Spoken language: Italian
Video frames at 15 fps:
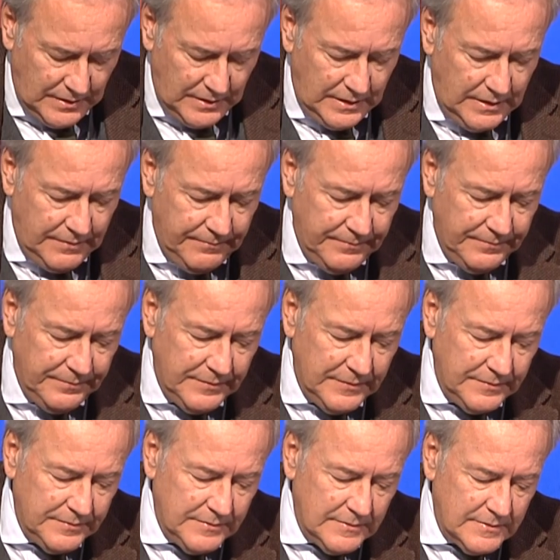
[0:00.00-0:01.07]

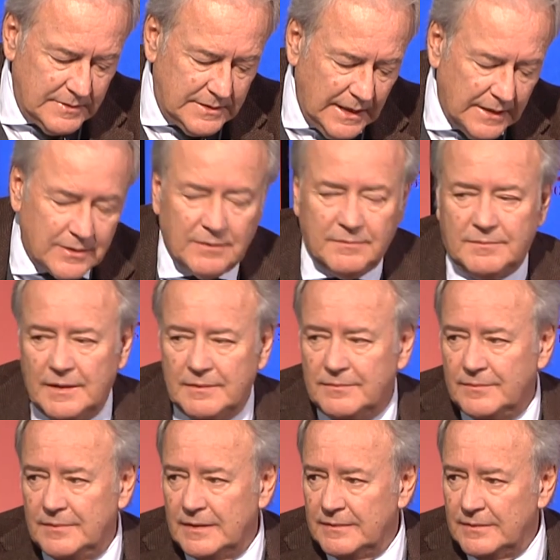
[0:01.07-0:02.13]
Ehm, certo,
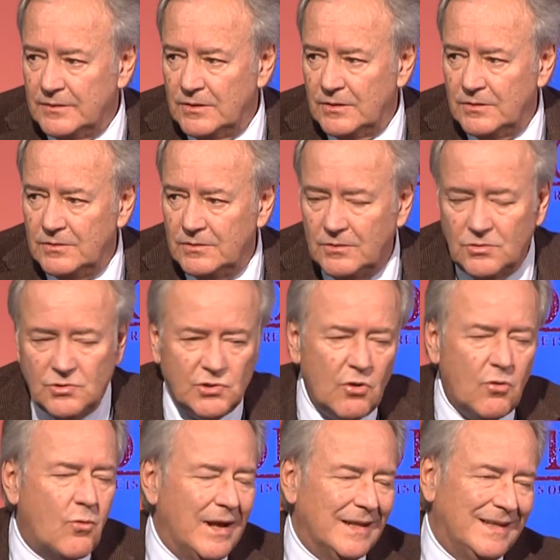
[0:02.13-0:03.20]
non so
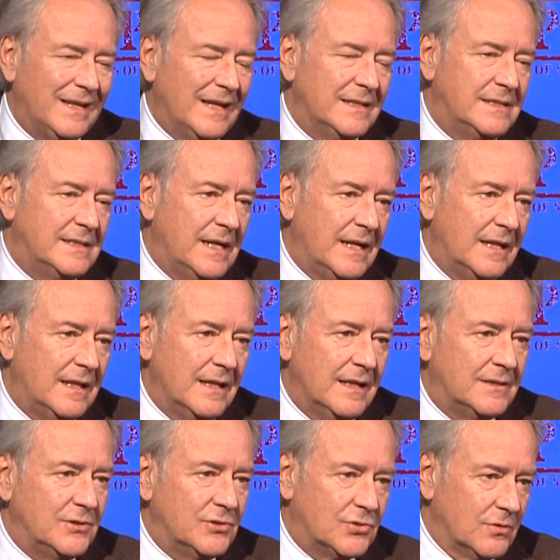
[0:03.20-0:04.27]
quante aziende
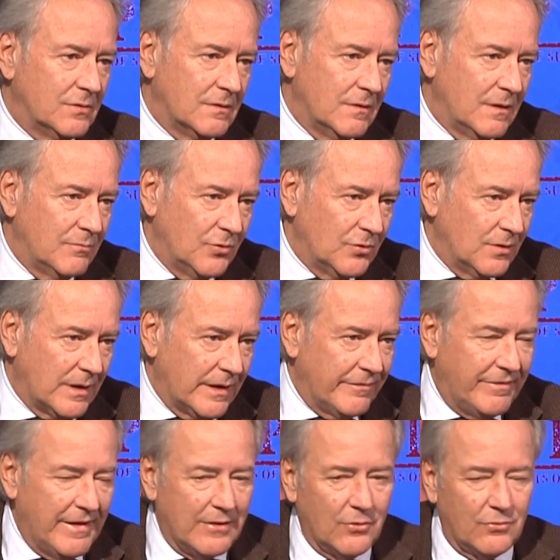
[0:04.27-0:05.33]
ci sono al mondo che
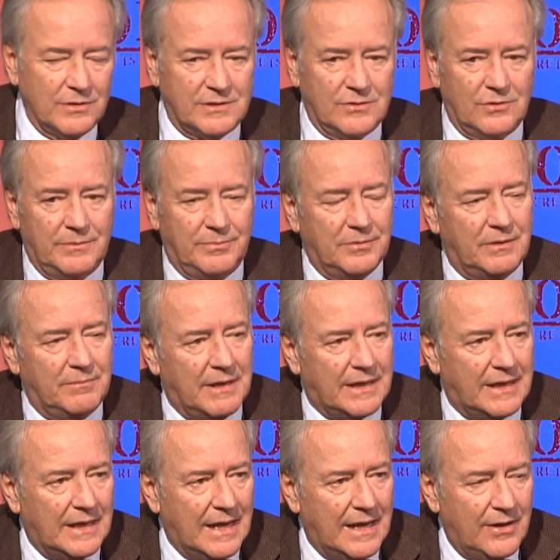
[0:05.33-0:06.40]
fanno questo tipo di
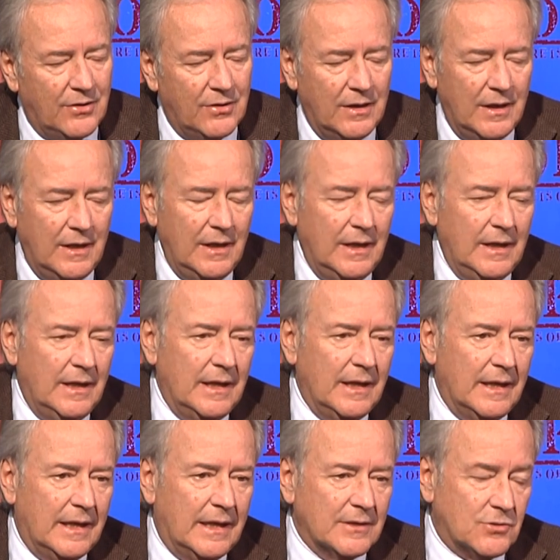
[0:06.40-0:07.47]
macchinari,
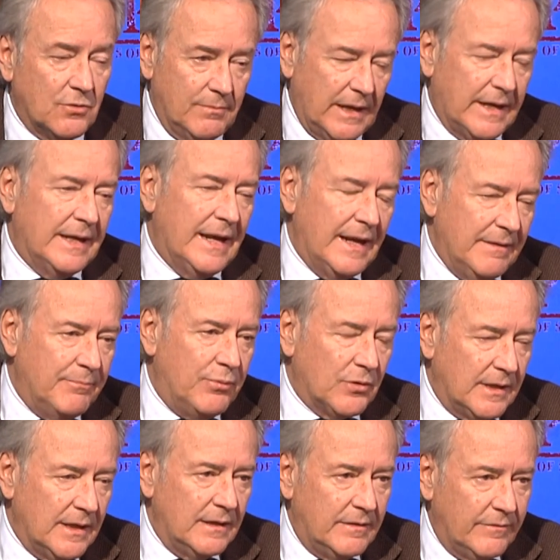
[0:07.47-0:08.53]
che sono macchinari
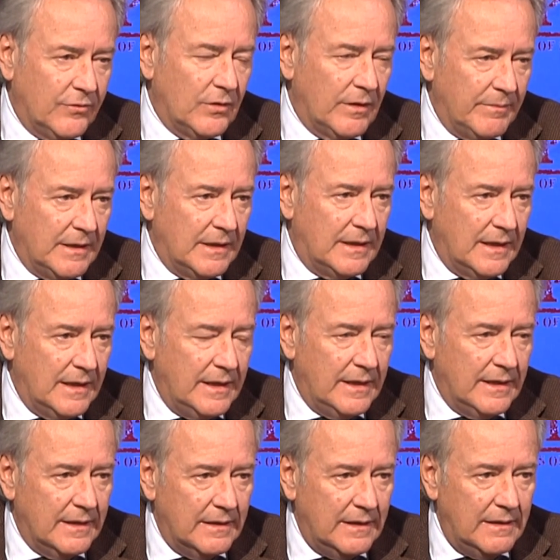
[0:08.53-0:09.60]
importanti,
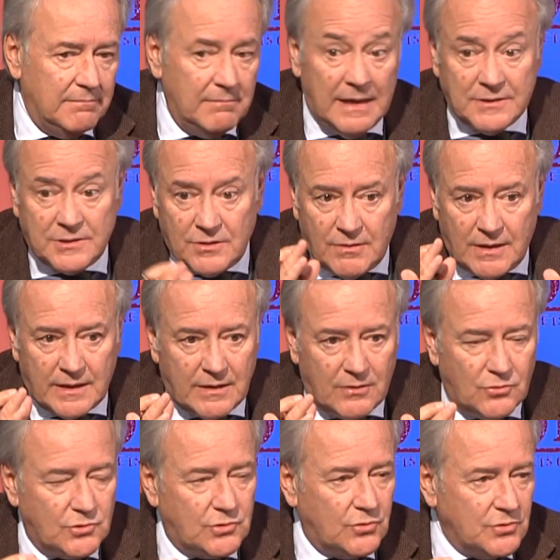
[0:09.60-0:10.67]
fondamentali, immagino anche
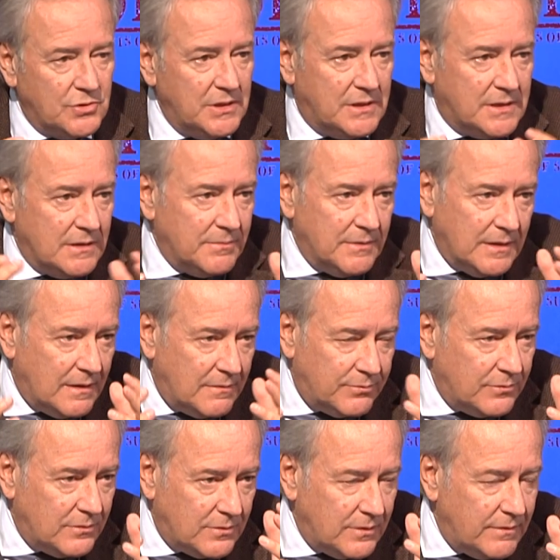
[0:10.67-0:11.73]
costosissimi dal
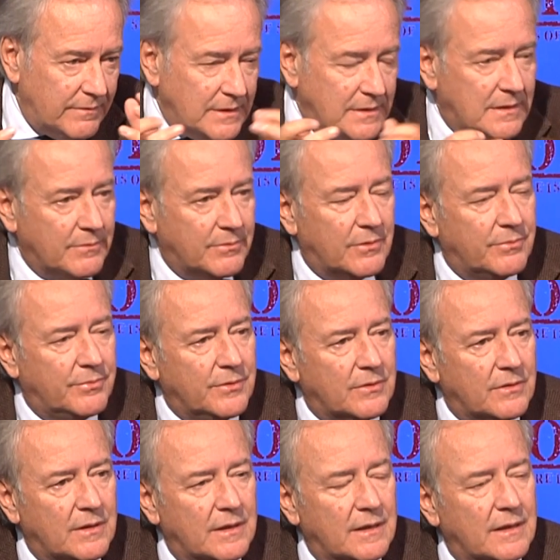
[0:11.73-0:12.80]
punto di vista
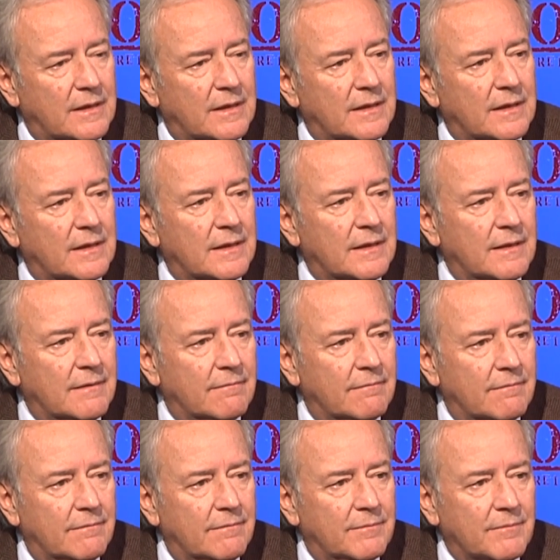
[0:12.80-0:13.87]
proprio
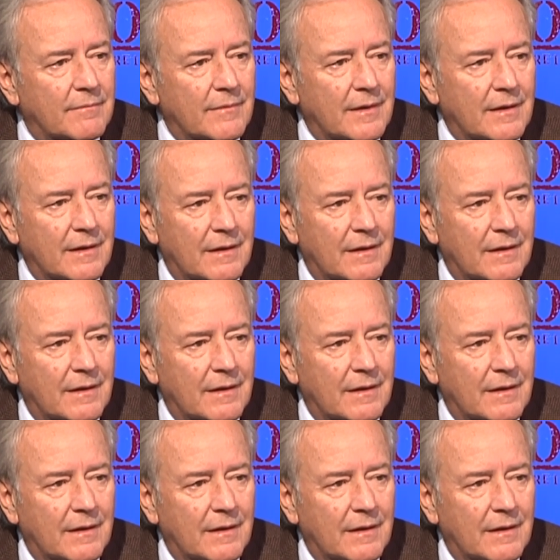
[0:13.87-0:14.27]
costo è sempre un